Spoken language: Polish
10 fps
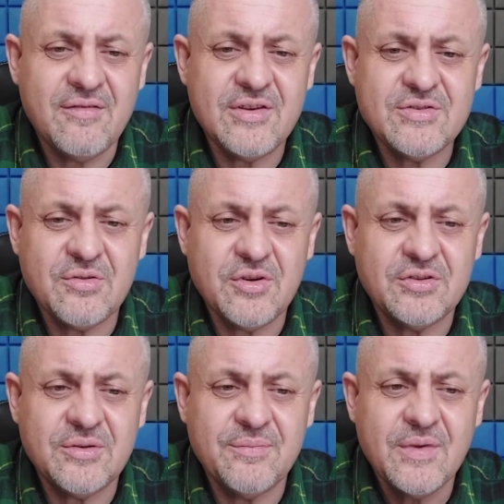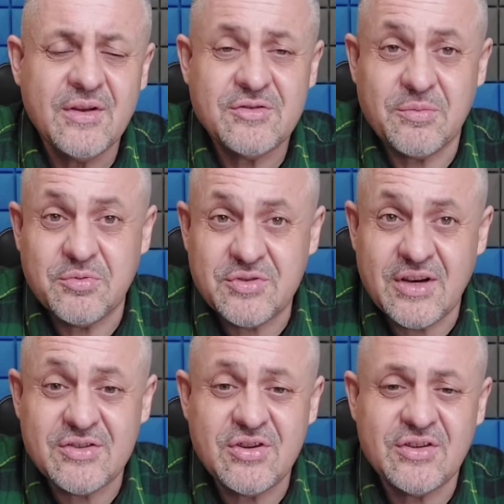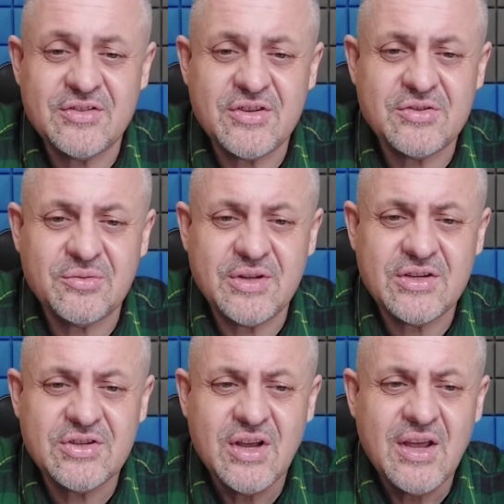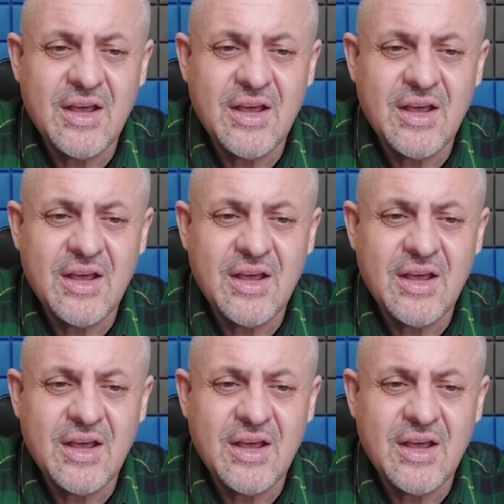wiedzą o tym, osoby uzależnione zresztą też